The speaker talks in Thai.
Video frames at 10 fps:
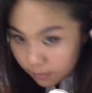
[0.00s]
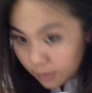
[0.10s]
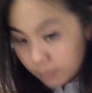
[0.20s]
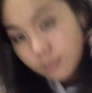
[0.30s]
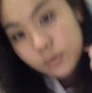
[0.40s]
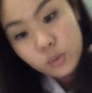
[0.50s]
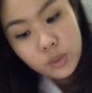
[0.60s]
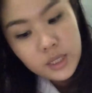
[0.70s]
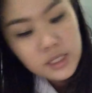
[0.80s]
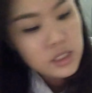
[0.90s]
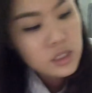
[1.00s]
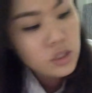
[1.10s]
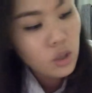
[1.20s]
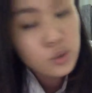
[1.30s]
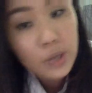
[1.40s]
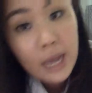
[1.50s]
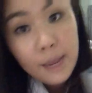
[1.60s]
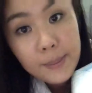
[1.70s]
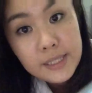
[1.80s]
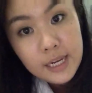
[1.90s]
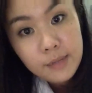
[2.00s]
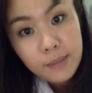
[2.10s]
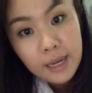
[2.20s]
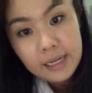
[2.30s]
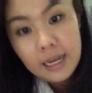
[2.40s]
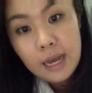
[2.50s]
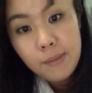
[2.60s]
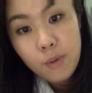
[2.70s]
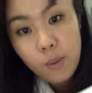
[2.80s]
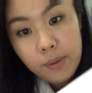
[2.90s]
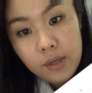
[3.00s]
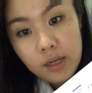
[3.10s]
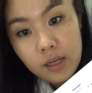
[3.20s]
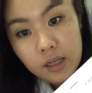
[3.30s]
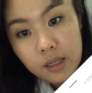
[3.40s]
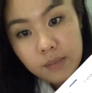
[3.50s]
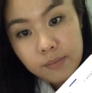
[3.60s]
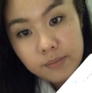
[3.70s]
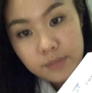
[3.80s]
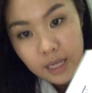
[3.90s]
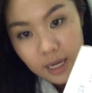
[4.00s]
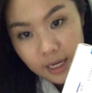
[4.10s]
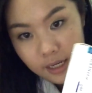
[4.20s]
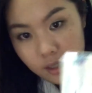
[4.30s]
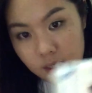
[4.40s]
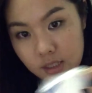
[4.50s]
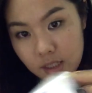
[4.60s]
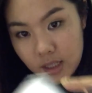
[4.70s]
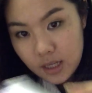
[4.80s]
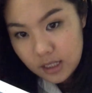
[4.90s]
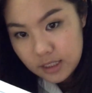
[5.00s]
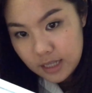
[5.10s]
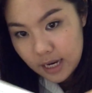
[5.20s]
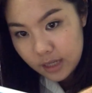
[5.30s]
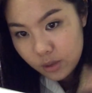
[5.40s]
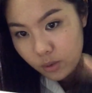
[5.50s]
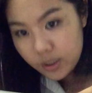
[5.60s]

มันคงกิ้งซื้อ 2.5% มานะคะเพราะว่าเพิ่งเริ่มใช้ก็เลยใช้ตัว